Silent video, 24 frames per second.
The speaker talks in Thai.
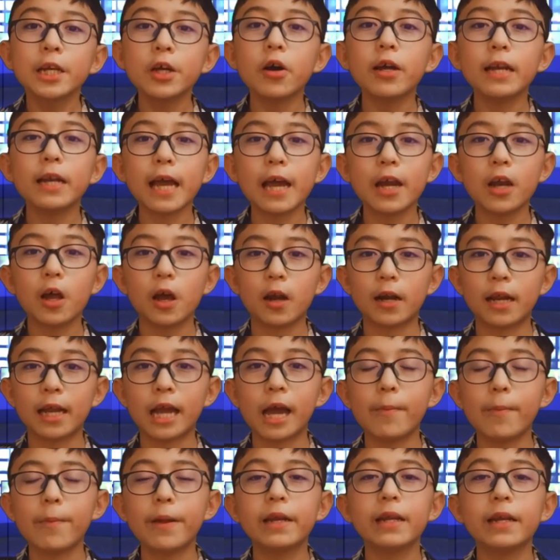โดย Dialogue
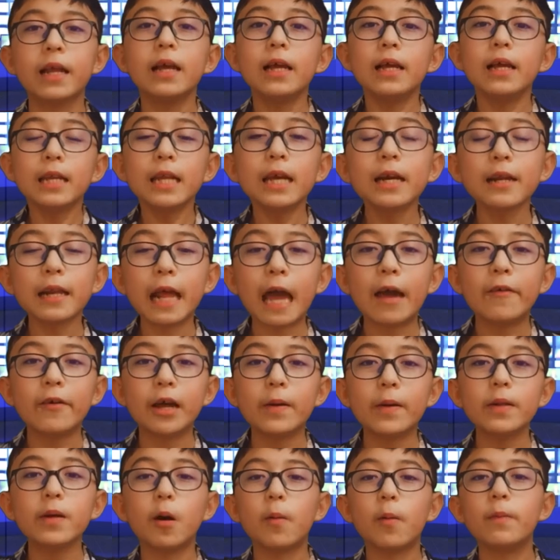นะคะเป็นเรื่องราว
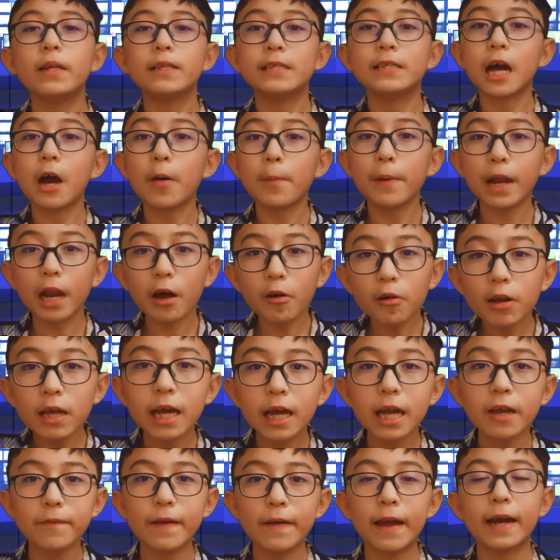นะคะที่ผมจะเอามาเล่าเรื่
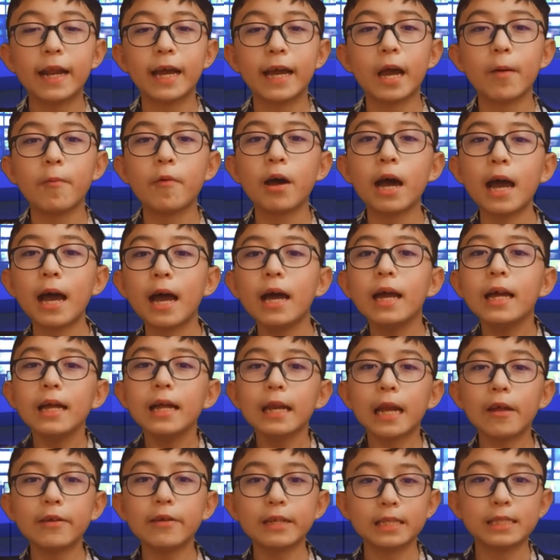องให้ฟังนะคะว่า
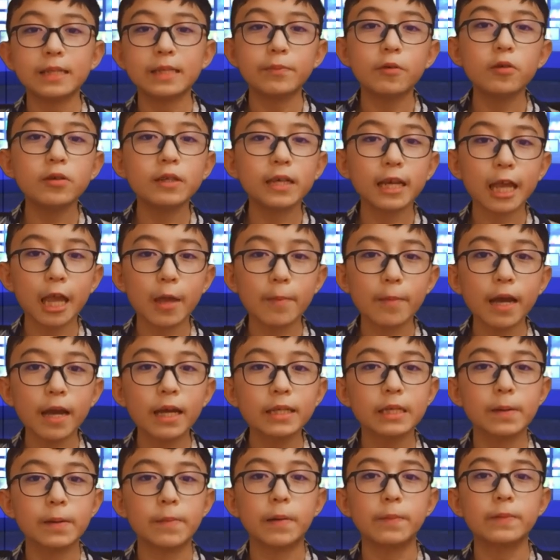เราจะพูดยังไงบ้า
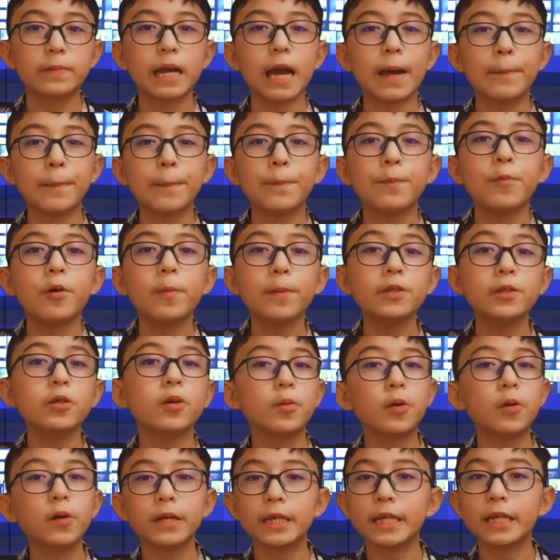งสำหรับการพูดประโย
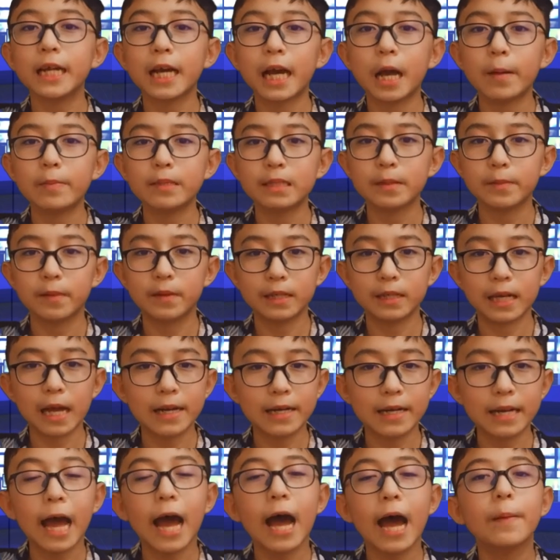คพวกนี้นะคะสำหรับ
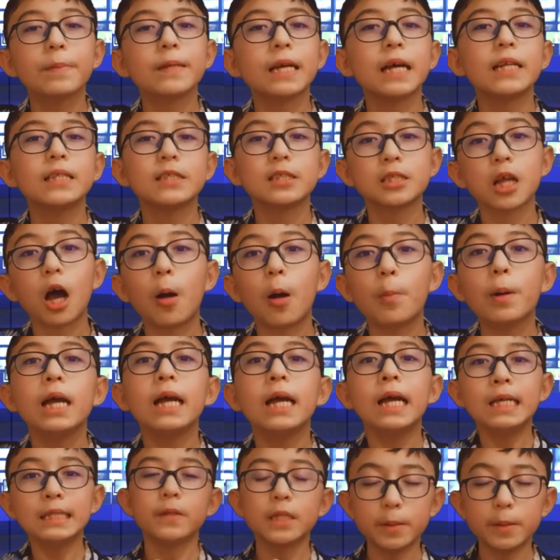การถามการตอบ
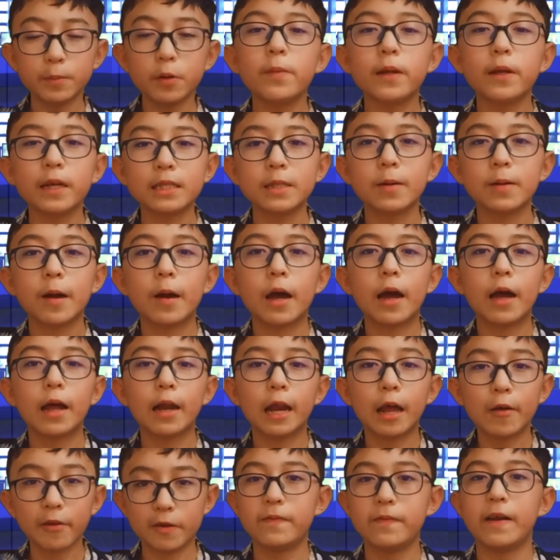ซึ่งผมจะมา
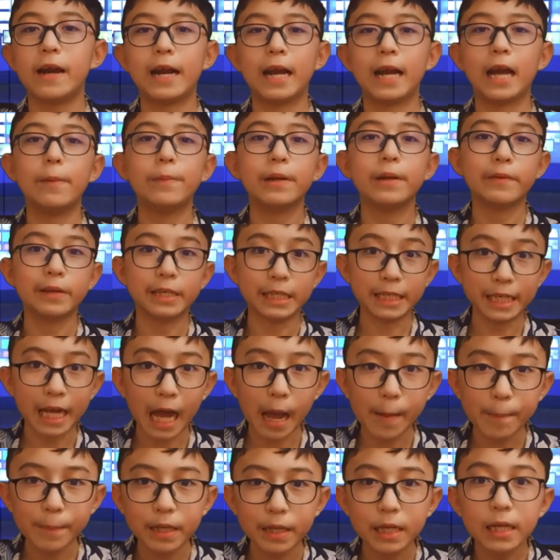เล่าให้ฟังนะครับในวันนี้
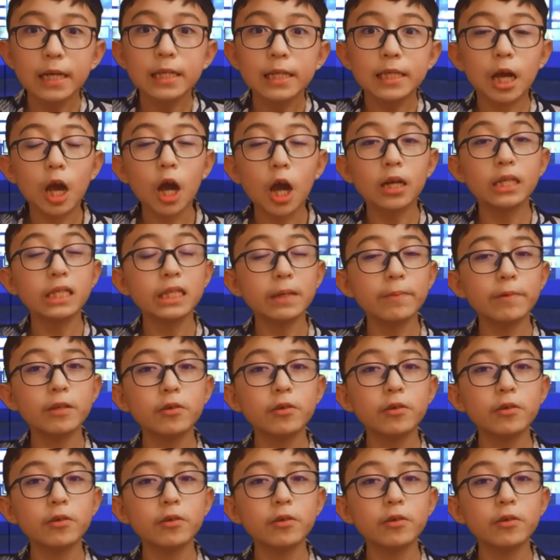ครับแต่ก่อนที่